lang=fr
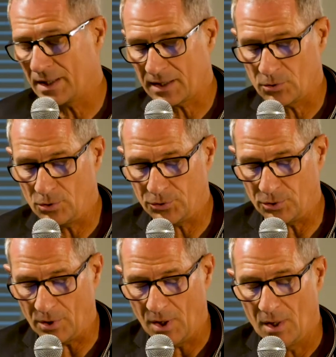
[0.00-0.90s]

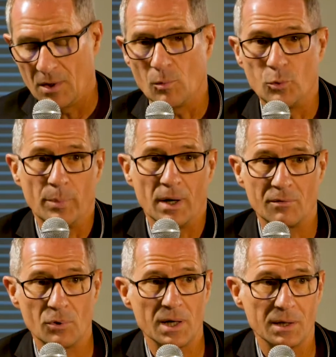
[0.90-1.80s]
l'agriculture. On ne peut pas
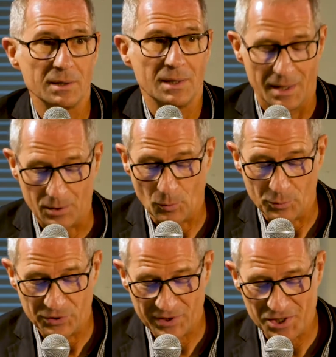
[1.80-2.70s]
avoir un,
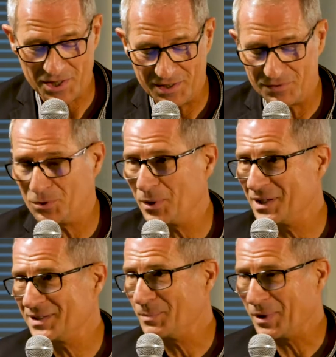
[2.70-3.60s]
compostage
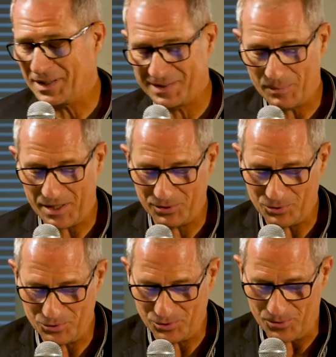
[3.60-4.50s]
individuel, ce n'est pas, la
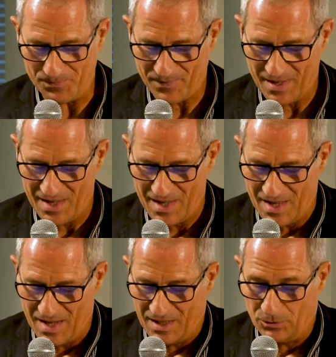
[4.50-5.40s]
solution.
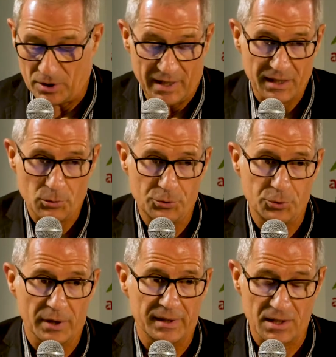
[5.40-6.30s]
Donc
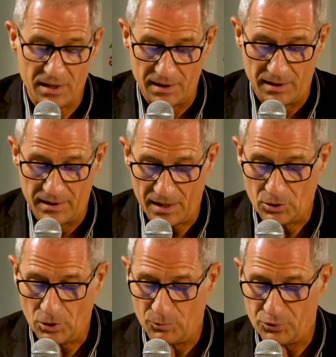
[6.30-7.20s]
l'agriculture est
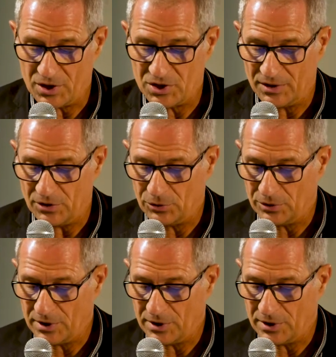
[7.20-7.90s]
d'accord pour agir dans ce